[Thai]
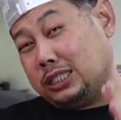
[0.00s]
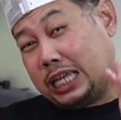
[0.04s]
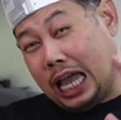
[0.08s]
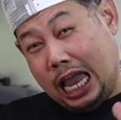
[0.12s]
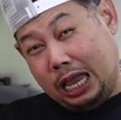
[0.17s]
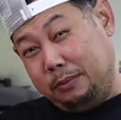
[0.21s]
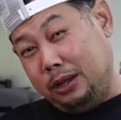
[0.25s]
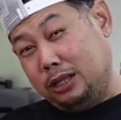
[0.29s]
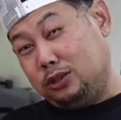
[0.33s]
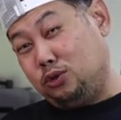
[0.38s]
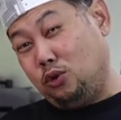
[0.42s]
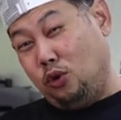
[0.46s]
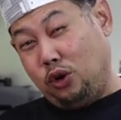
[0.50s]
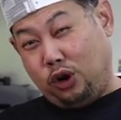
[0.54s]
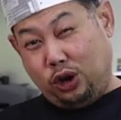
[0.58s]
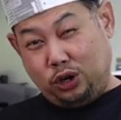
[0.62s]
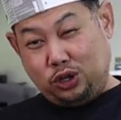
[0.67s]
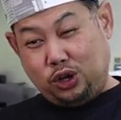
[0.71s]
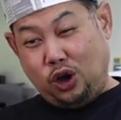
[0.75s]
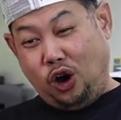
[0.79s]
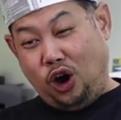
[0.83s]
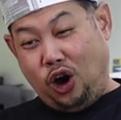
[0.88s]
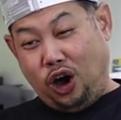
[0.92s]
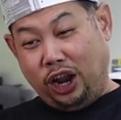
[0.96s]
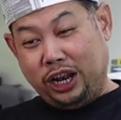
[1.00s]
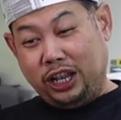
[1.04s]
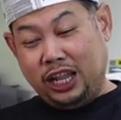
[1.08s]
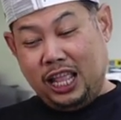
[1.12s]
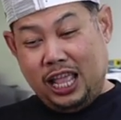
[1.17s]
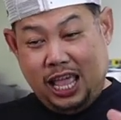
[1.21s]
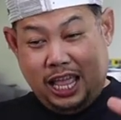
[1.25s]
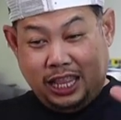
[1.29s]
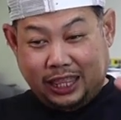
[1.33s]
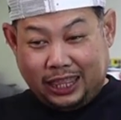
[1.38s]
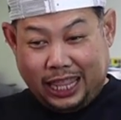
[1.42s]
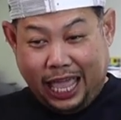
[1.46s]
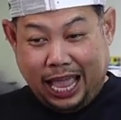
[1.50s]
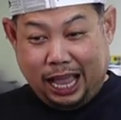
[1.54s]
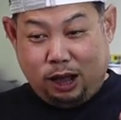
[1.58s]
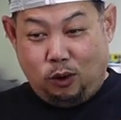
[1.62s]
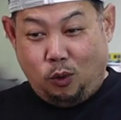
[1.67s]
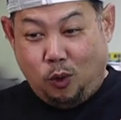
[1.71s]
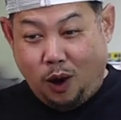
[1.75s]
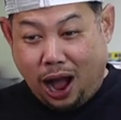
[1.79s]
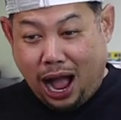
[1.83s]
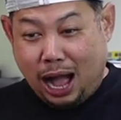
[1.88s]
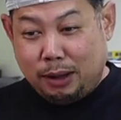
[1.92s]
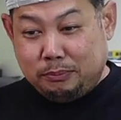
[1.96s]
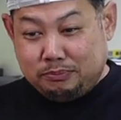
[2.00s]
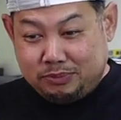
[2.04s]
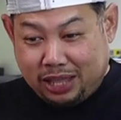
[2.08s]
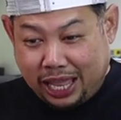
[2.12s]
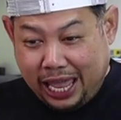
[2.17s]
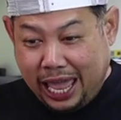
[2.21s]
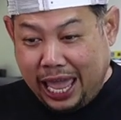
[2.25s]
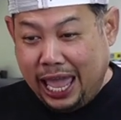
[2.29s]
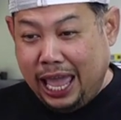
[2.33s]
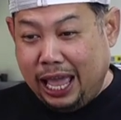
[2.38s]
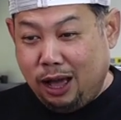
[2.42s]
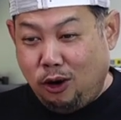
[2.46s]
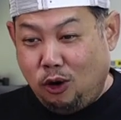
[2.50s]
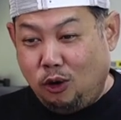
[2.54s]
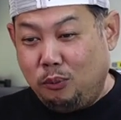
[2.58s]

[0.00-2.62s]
ไซค์เหมือนตัวก่อนๆแต่ความเท่